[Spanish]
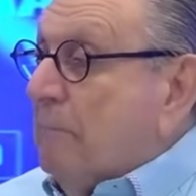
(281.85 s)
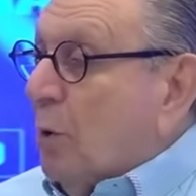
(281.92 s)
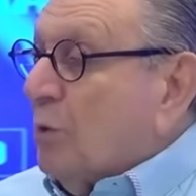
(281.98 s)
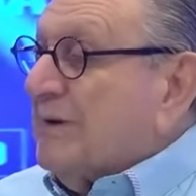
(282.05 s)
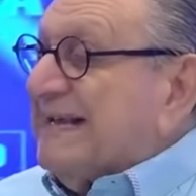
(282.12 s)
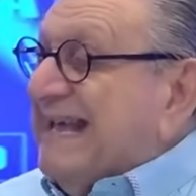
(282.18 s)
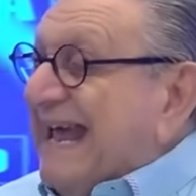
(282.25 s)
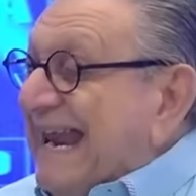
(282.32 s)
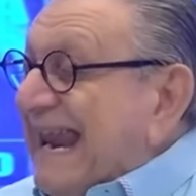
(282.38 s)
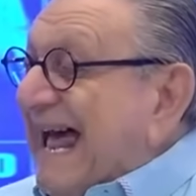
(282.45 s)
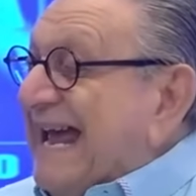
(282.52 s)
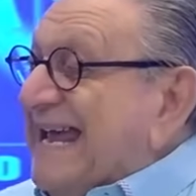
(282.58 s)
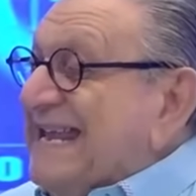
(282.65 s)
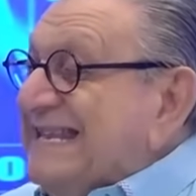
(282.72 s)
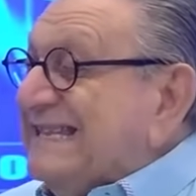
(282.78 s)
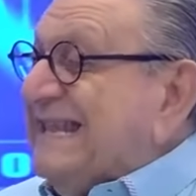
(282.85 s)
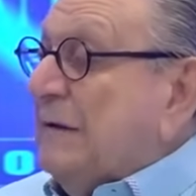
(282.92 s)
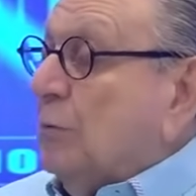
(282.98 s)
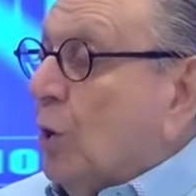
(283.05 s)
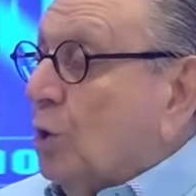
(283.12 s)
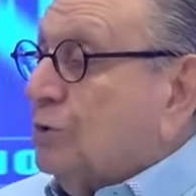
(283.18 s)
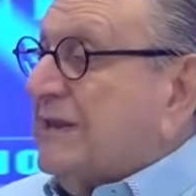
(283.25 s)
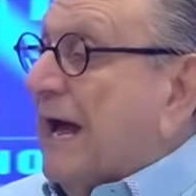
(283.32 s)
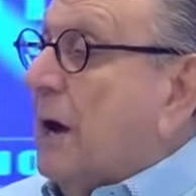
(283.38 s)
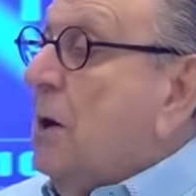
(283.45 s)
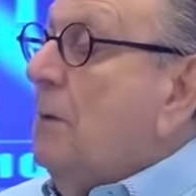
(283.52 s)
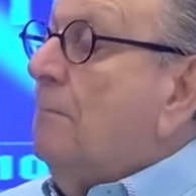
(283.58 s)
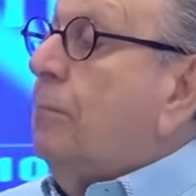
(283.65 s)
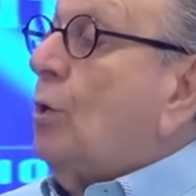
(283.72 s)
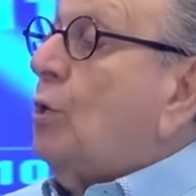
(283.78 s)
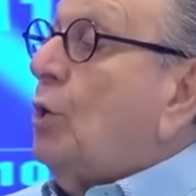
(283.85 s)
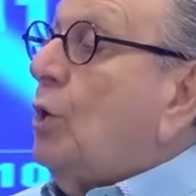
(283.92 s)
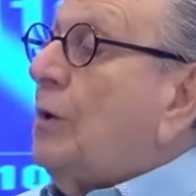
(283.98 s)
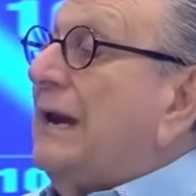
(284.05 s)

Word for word: ¿Por qué la gente vota? Por lo